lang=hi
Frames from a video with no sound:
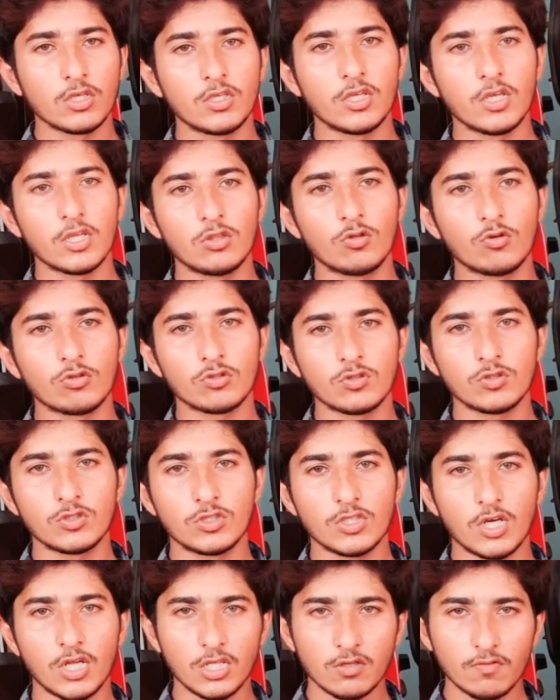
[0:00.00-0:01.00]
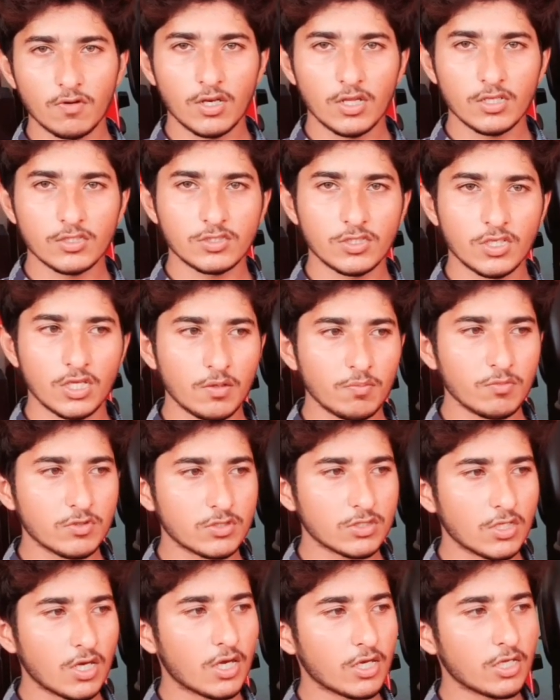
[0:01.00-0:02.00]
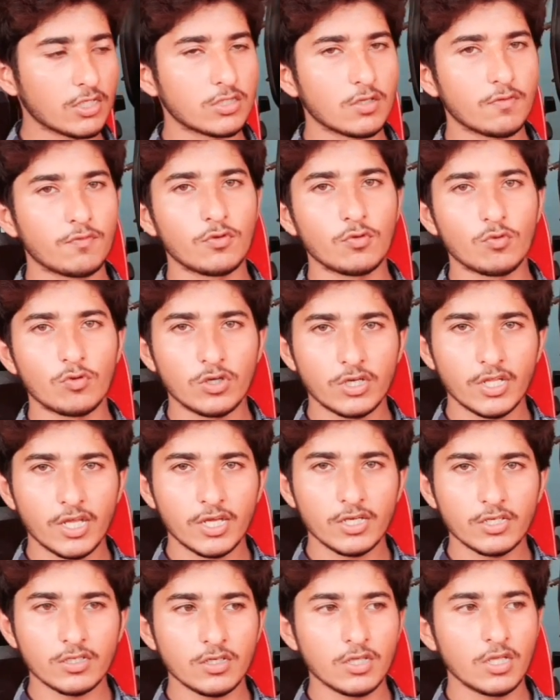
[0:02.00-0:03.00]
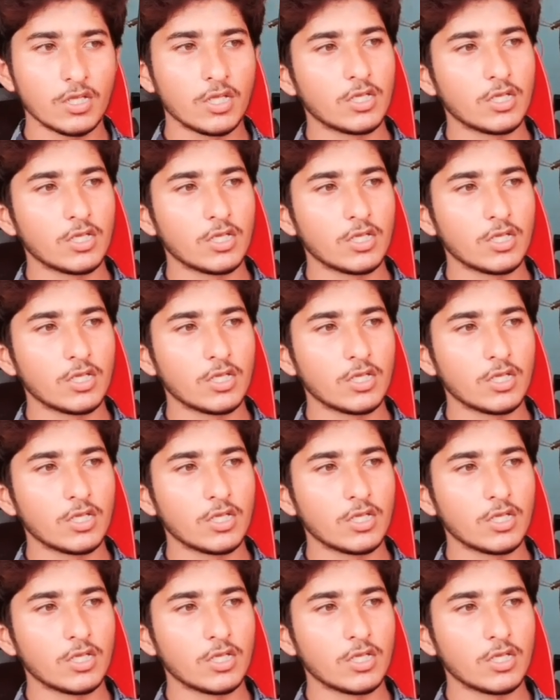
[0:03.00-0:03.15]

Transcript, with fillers: ये 240 वाला सेम इसका आगे से फ्यूल टैंक